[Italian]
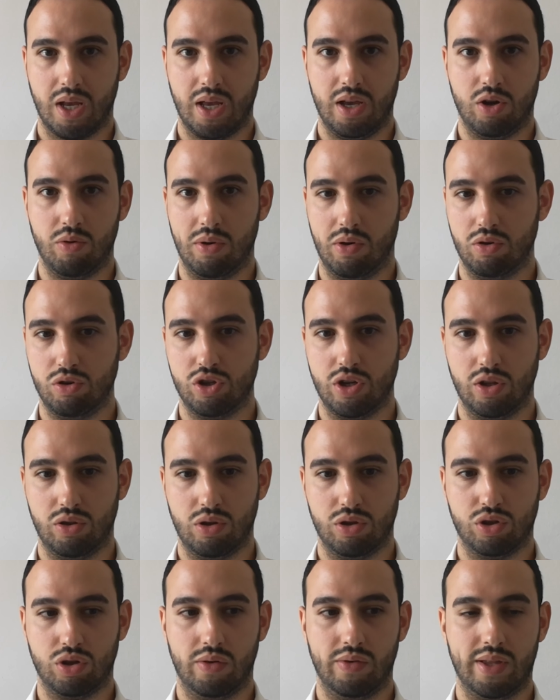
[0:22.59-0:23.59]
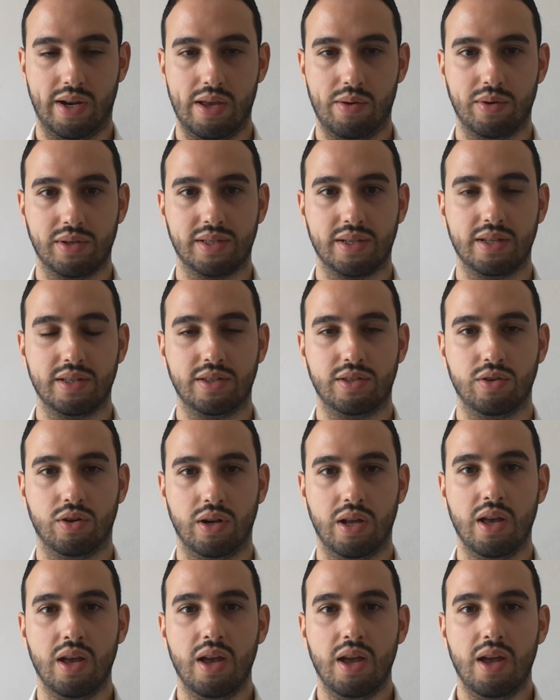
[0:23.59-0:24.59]
eh, come concetto, adesso lo vedrai in questa
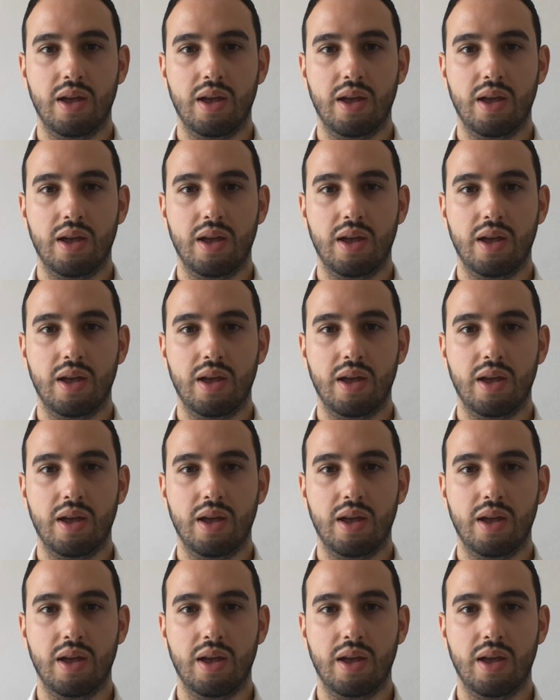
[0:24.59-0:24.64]
lezione,